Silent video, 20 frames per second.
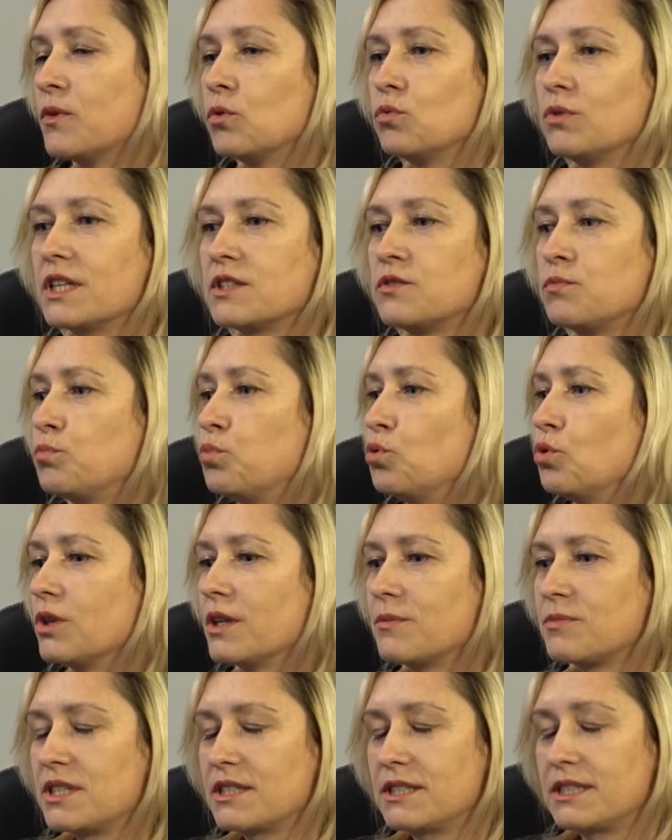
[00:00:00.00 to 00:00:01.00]
у нас в
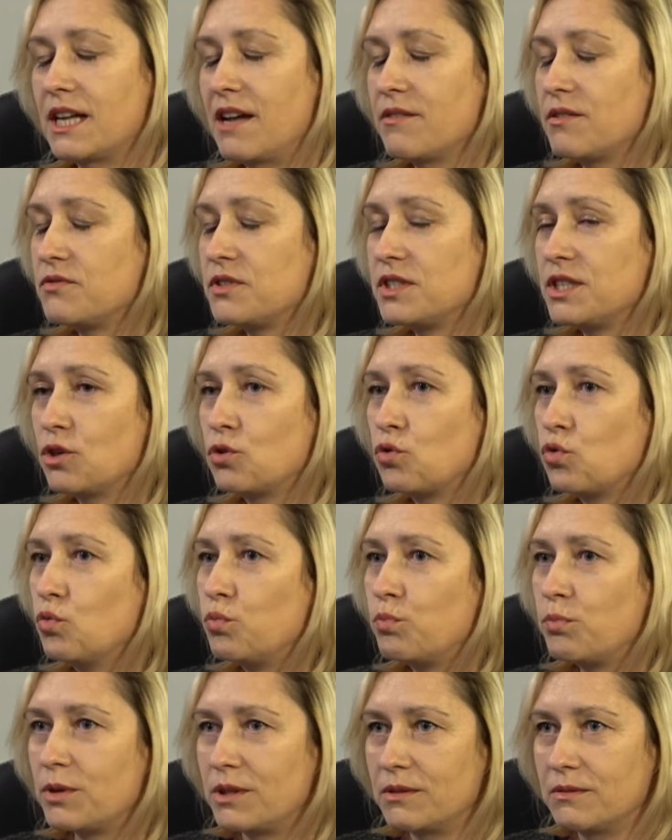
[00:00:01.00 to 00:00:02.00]
полном составе все
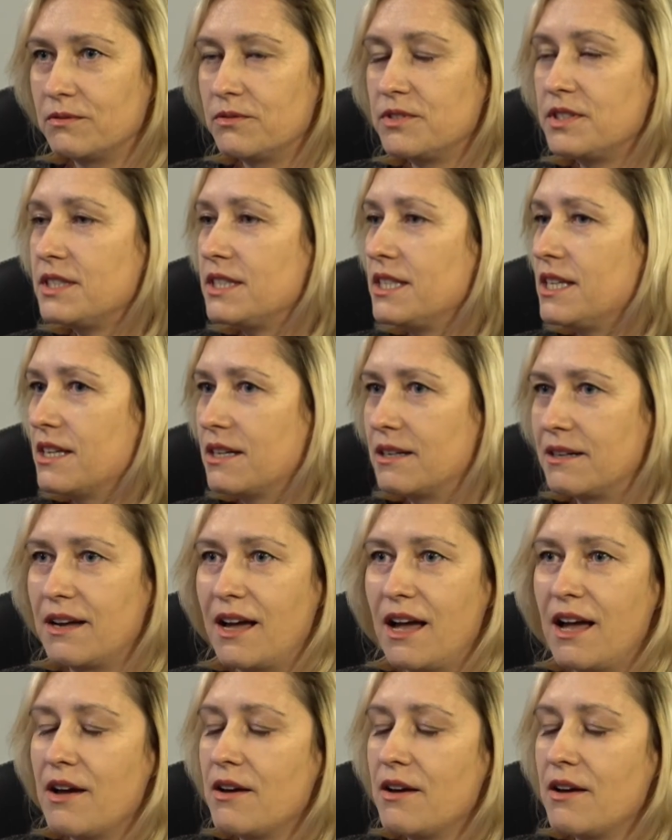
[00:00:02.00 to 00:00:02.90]
группы, все